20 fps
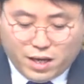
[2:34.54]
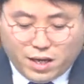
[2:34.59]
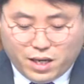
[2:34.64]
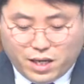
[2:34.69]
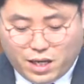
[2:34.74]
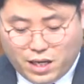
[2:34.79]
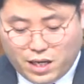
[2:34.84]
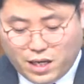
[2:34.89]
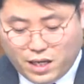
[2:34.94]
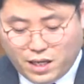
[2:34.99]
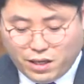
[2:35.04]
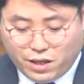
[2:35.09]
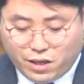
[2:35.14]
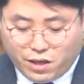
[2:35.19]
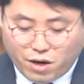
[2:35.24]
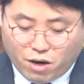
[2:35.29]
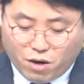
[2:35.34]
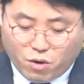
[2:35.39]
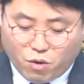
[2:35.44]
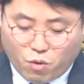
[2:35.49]

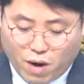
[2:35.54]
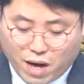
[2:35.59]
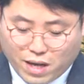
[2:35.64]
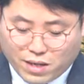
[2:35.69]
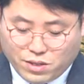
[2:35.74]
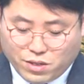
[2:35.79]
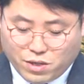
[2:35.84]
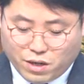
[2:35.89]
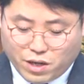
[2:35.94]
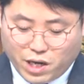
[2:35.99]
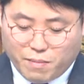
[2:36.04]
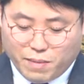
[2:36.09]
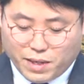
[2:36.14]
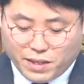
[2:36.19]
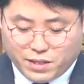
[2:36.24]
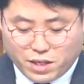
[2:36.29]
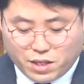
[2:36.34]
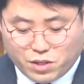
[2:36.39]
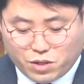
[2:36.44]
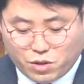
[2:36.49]
인격 완성의
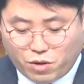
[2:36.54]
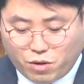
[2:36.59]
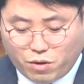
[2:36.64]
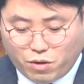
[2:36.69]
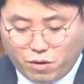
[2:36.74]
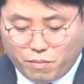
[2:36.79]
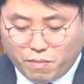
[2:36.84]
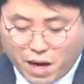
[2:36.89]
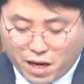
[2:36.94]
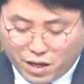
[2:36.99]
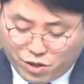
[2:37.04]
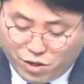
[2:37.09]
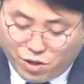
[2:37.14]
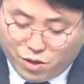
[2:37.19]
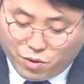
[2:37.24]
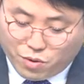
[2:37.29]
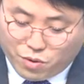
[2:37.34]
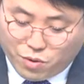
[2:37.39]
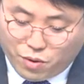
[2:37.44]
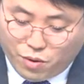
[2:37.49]
메시지로
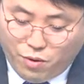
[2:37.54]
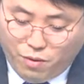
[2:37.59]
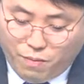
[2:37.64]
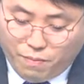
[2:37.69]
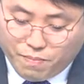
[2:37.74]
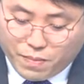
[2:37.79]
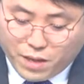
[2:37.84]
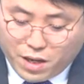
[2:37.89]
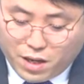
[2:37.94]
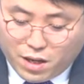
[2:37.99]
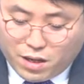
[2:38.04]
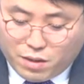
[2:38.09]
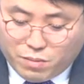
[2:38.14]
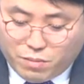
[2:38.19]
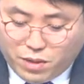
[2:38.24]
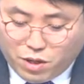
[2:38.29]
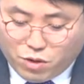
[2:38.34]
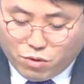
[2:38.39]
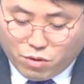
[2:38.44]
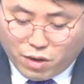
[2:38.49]
바뀌었고
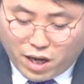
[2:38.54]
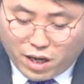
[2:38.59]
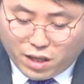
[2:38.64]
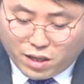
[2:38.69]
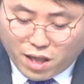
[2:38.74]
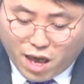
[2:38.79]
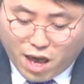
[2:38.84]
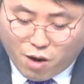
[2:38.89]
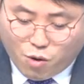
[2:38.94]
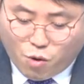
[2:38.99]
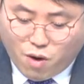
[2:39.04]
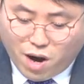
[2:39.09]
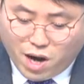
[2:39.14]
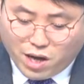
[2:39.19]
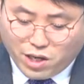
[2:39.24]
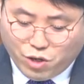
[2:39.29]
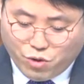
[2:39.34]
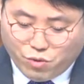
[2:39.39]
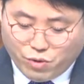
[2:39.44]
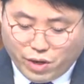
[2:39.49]
미국의 대공황
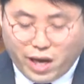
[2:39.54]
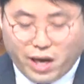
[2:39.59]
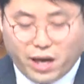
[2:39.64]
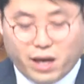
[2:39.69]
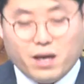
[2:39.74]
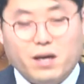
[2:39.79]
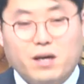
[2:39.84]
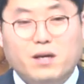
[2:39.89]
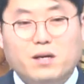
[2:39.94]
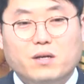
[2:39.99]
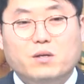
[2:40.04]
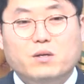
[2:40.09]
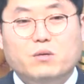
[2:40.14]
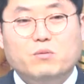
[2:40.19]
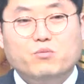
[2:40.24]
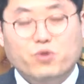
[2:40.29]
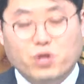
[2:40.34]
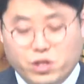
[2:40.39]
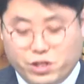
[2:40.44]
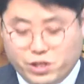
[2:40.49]
이후에
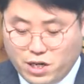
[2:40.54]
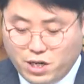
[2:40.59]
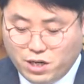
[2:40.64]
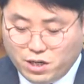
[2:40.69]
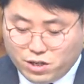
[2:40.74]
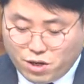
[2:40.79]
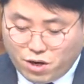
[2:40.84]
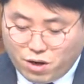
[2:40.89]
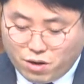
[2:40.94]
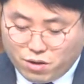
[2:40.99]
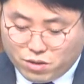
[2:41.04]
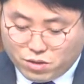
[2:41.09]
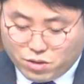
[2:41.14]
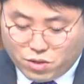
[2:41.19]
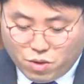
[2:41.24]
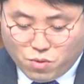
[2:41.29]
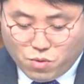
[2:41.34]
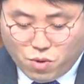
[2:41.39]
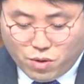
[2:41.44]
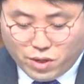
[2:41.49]
물질적
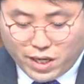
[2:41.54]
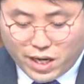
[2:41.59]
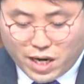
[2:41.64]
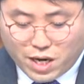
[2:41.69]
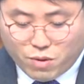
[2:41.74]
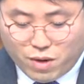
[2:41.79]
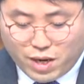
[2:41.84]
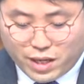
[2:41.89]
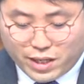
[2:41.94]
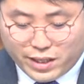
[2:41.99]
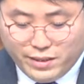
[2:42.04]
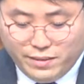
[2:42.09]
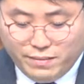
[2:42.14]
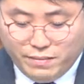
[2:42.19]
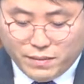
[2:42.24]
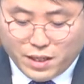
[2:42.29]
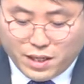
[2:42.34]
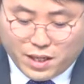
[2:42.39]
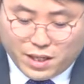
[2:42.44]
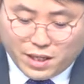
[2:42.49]
성공이라고 하는
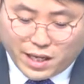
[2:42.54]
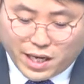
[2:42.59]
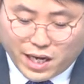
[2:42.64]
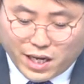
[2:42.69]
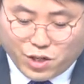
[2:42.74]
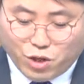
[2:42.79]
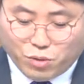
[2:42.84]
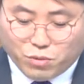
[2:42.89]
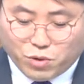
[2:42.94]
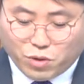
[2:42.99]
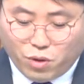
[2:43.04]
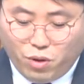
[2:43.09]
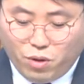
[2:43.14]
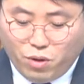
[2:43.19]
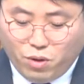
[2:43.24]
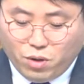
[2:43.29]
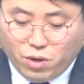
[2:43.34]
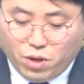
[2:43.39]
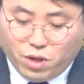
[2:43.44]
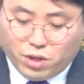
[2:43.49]

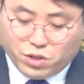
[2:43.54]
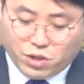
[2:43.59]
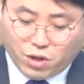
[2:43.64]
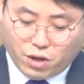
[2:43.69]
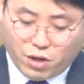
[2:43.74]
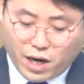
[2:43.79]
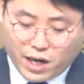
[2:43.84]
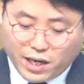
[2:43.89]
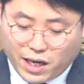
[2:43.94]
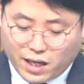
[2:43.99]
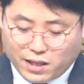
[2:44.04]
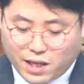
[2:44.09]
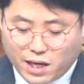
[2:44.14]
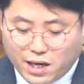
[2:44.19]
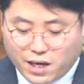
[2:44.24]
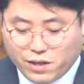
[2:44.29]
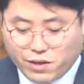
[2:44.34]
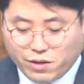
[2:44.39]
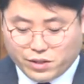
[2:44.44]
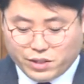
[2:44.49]
개념으로
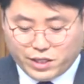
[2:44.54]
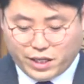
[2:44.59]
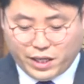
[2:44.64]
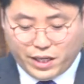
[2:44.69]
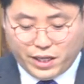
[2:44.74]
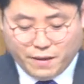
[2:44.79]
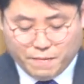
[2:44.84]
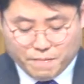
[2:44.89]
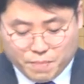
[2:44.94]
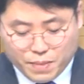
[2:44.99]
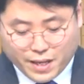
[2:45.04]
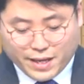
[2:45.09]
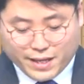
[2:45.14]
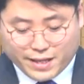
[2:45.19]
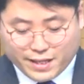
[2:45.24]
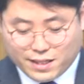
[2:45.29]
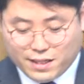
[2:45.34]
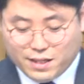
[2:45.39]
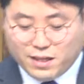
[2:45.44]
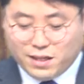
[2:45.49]
전락했다는 것이
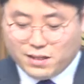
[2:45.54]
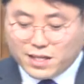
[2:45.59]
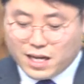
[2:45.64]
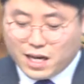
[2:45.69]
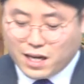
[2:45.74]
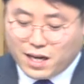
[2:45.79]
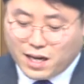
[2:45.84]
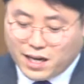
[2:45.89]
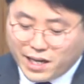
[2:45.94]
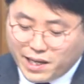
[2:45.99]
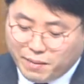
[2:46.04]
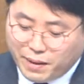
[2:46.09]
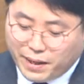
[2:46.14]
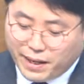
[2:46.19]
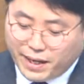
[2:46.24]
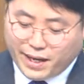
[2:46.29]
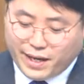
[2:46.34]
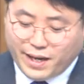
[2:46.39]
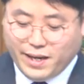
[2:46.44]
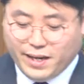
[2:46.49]
그
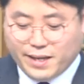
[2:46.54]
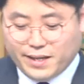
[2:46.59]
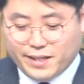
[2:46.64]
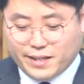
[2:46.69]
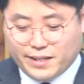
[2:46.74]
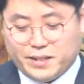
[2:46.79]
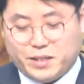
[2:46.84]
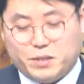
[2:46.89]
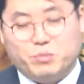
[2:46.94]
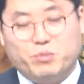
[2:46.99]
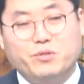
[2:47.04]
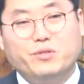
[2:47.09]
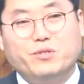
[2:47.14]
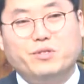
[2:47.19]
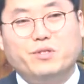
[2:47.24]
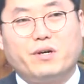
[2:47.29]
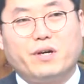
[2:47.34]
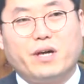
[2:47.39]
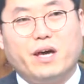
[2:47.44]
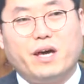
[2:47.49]
작가님의 그
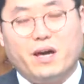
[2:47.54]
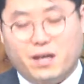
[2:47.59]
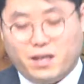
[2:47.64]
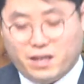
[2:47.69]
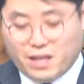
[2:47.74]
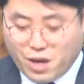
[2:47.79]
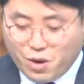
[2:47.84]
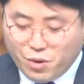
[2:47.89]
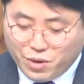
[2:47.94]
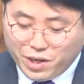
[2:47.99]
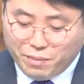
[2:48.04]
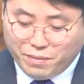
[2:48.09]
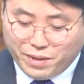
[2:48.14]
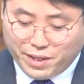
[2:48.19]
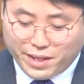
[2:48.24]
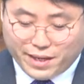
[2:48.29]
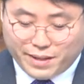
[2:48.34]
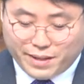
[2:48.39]
분석의 내용입니다.